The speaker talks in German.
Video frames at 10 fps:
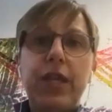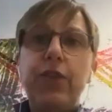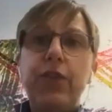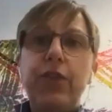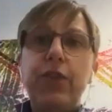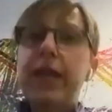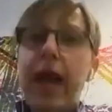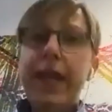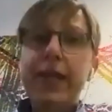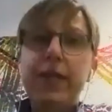Vertrauen in die
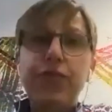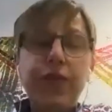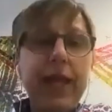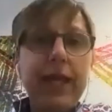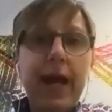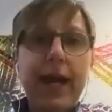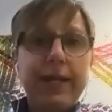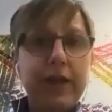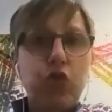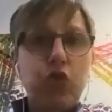eigene
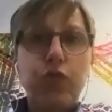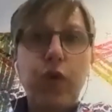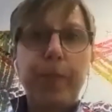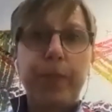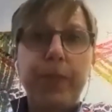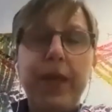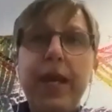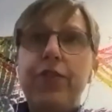Fähigkeit, das zu wuppen.